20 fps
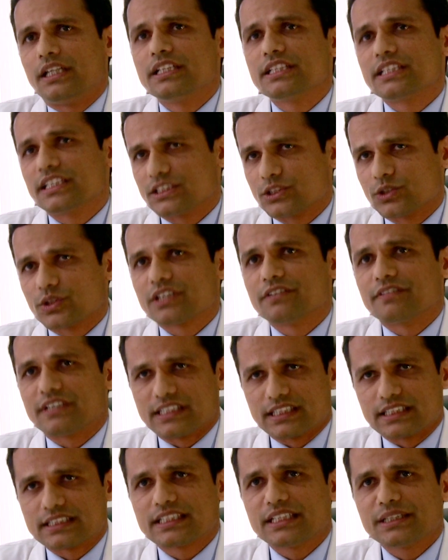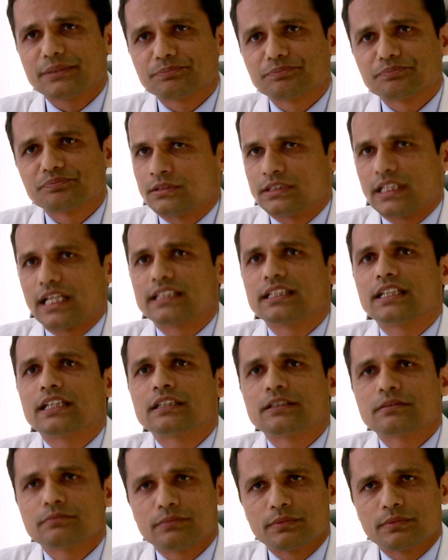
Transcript: इन चीज़ों की वजह से ज़्यादा